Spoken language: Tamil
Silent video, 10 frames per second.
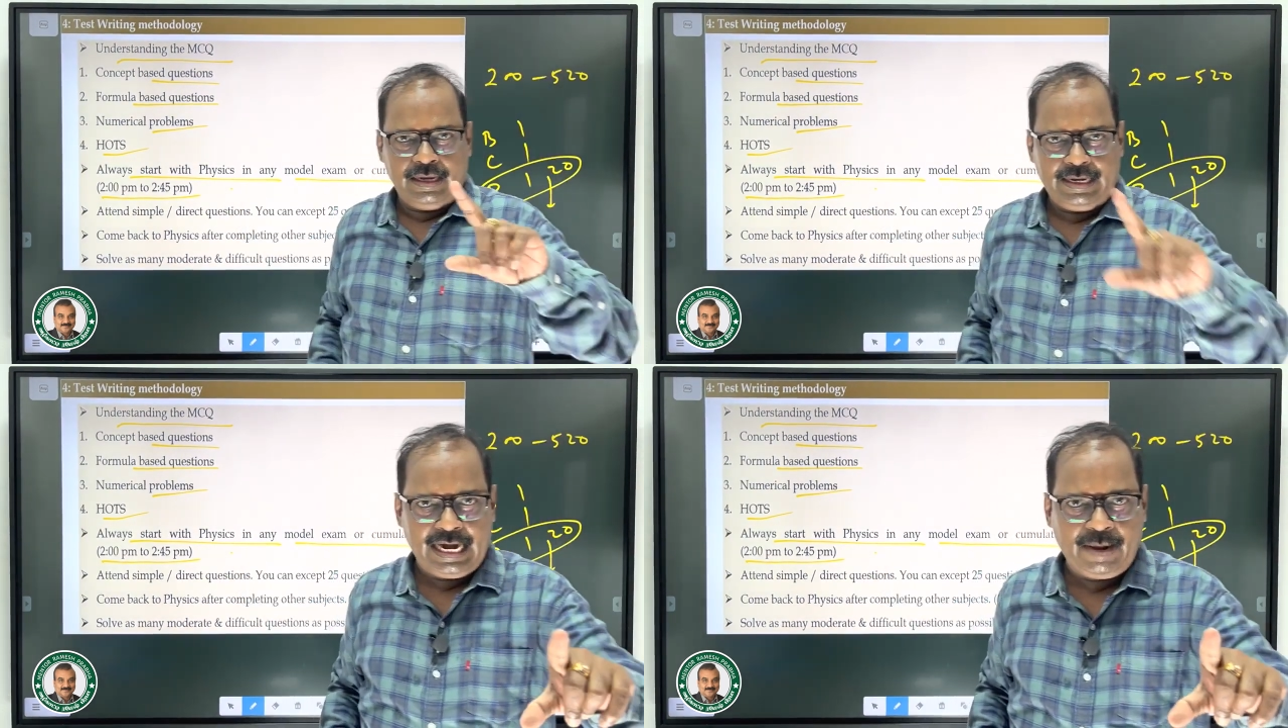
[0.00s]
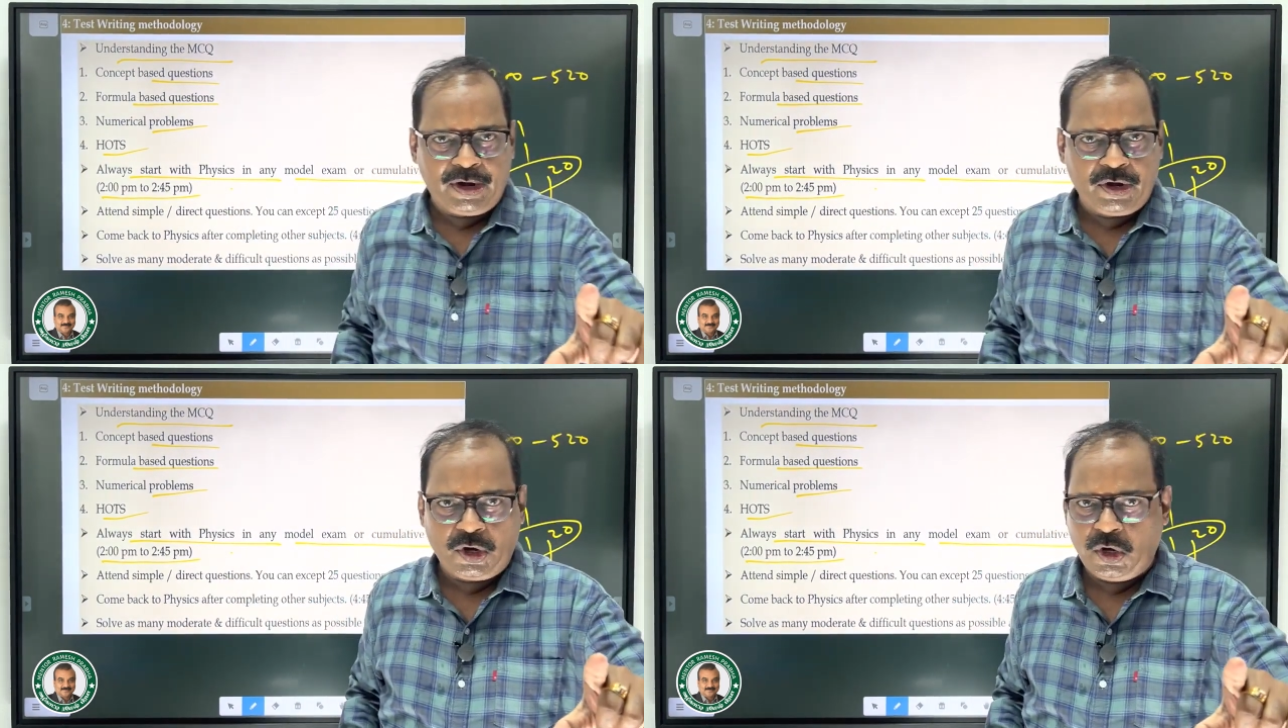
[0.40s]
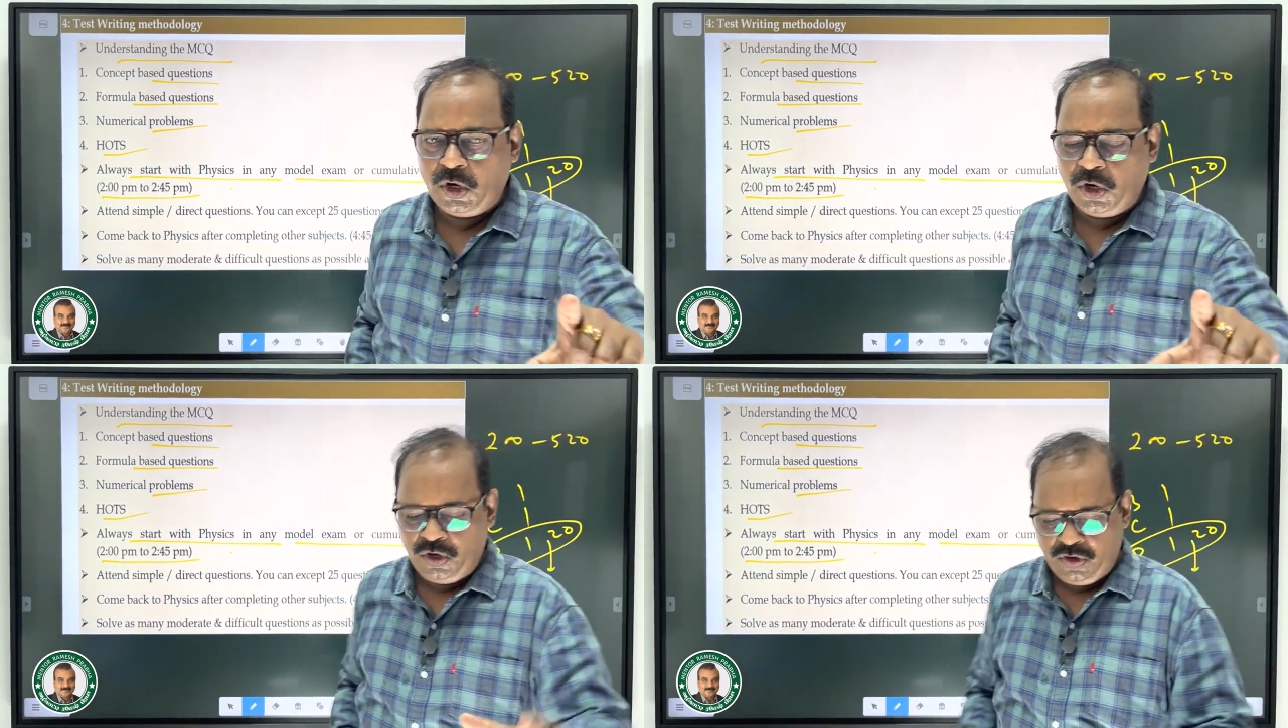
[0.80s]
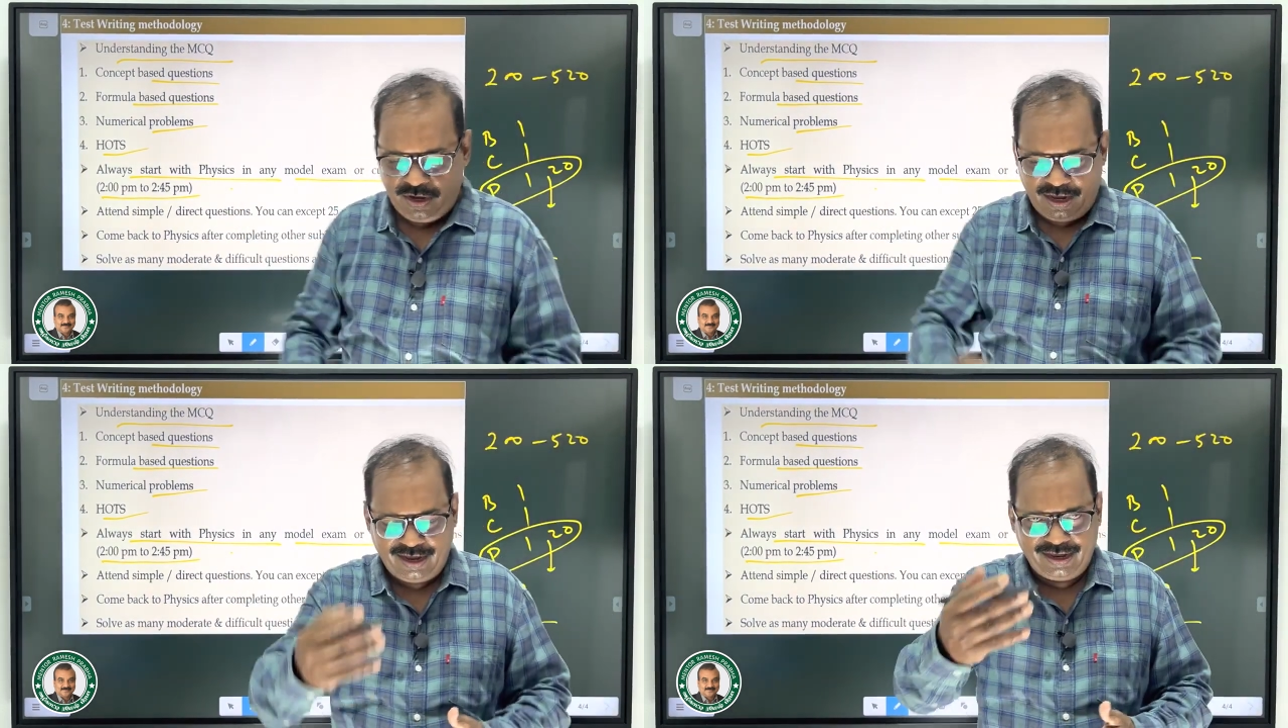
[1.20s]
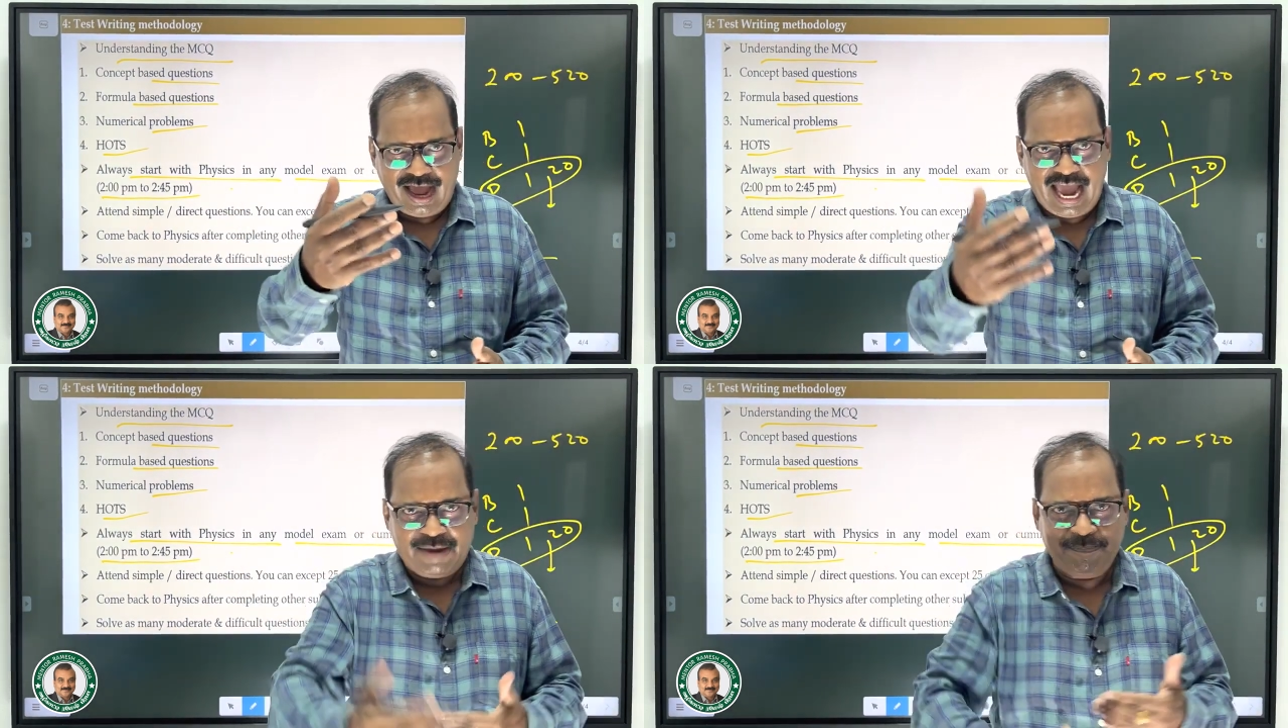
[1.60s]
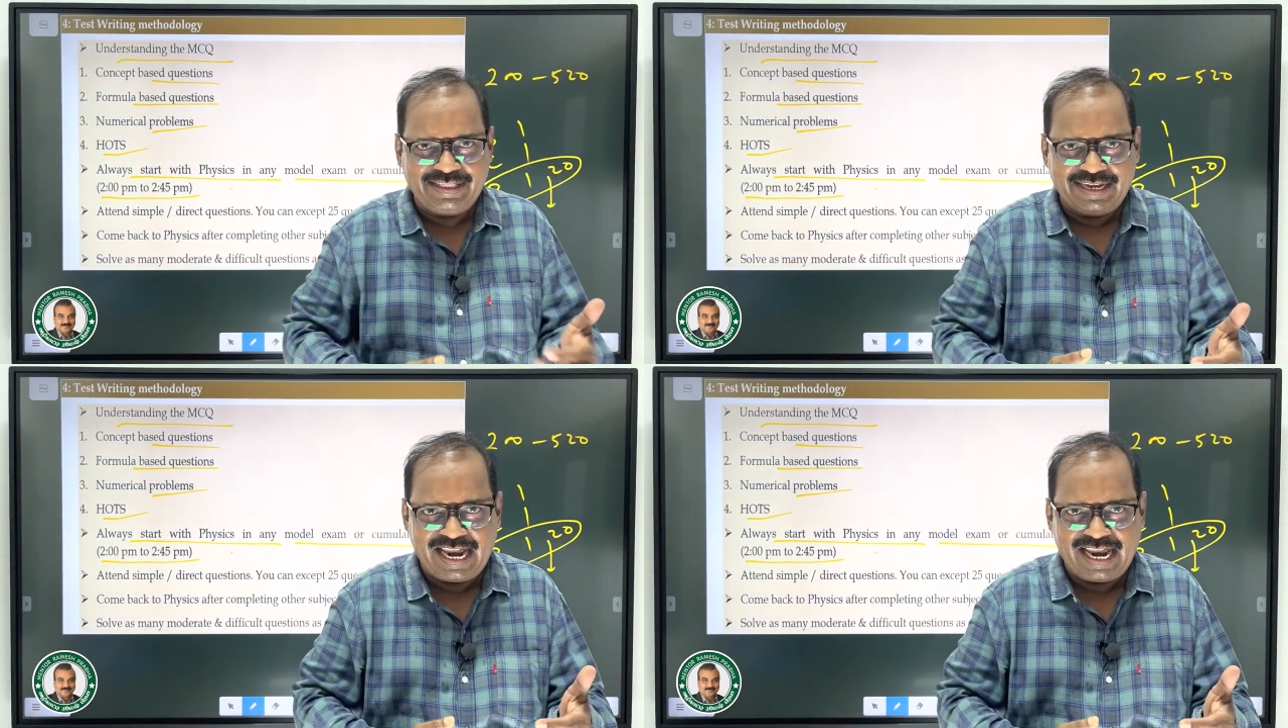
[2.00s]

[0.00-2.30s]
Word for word: என்ன பண்ணுறோம் ஐம்பது